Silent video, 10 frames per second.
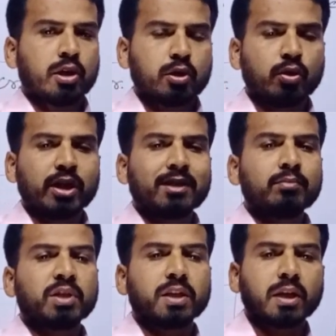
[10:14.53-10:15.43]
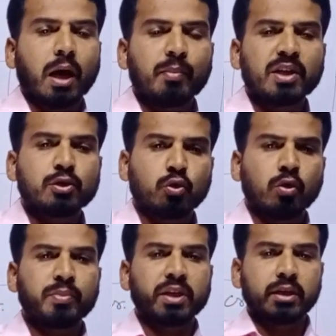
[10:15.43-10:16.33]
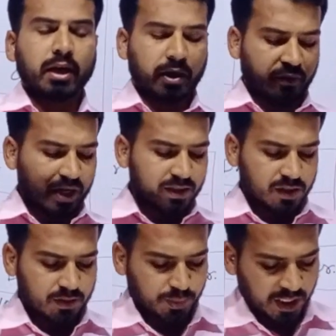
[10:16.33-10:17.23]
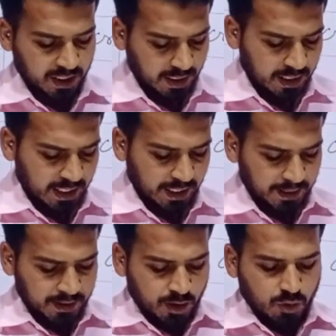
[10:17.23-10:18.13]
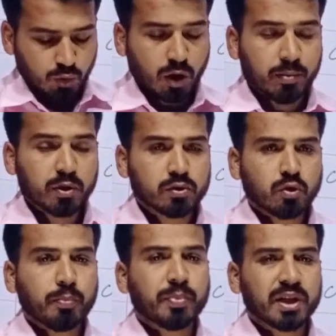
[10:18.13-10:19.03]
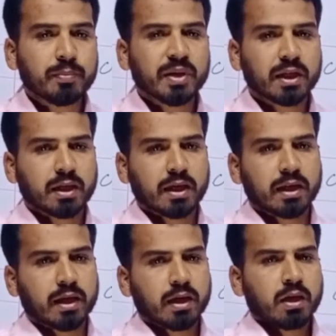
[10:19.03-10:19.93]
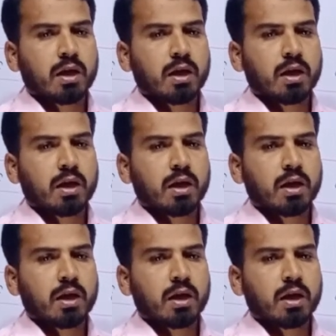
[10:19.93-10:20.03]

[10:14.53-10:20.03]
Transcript: तो इट मीन हमने जो भी एडवांस पे करना है तो हमने उसको प्रीपेड करना है